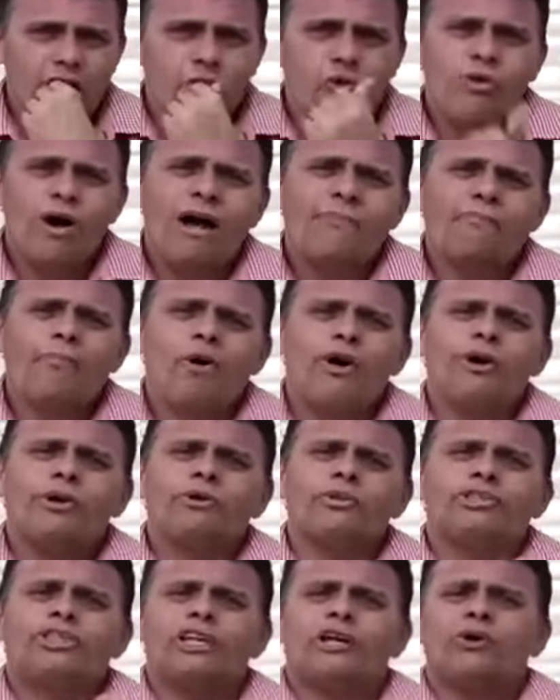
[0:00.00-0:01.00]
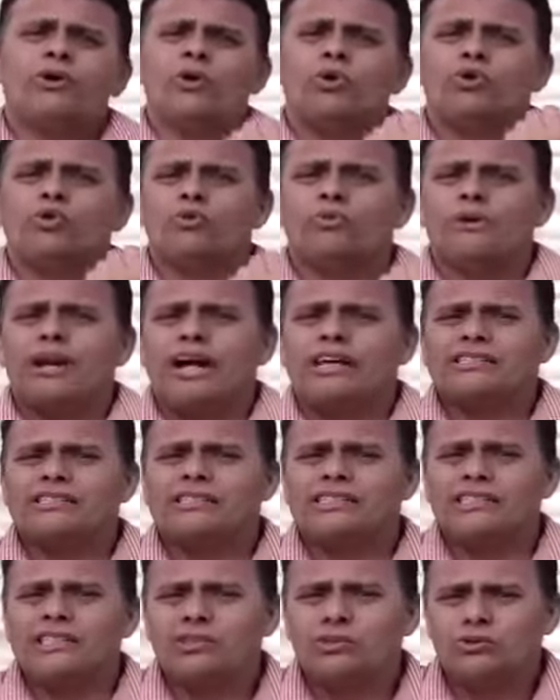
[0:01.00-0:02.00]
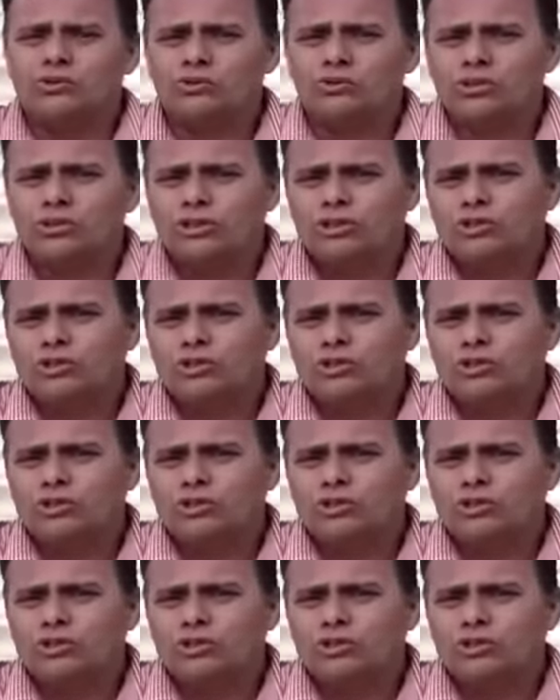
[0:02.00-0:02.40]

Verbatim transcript: O aboio chegou no Brasil